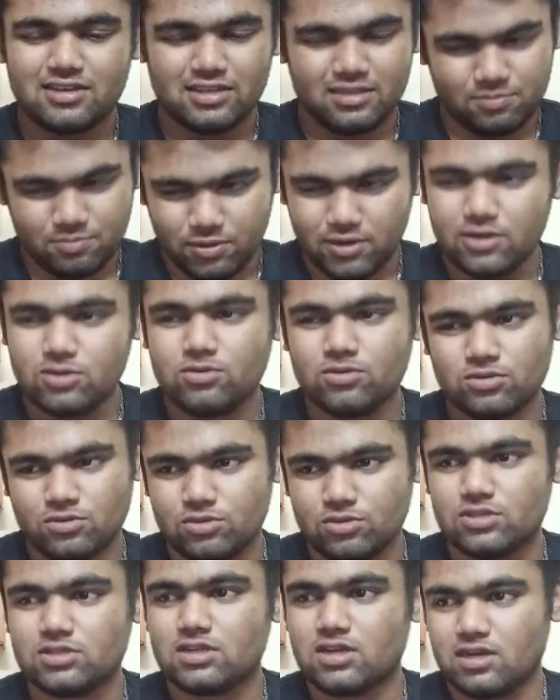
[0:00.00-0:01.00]
அது பண்ணுவோம்
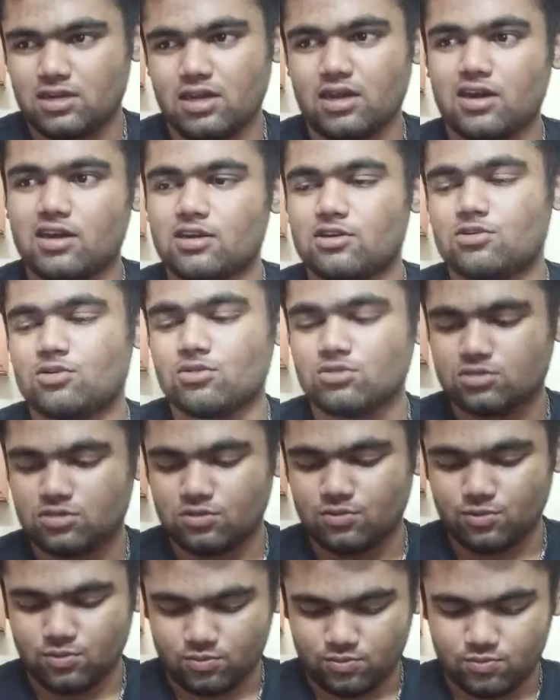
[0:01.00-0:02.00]
கொஞ்ச நாள் ஆகட்டும்
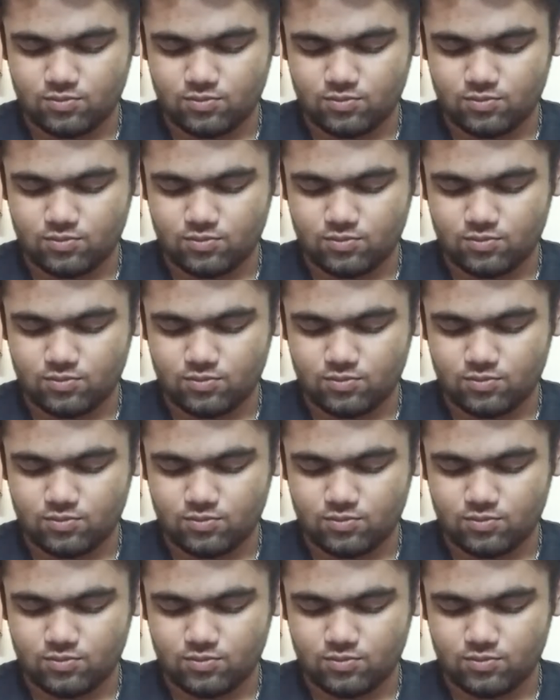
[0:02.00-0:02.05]
கொஞ்சம்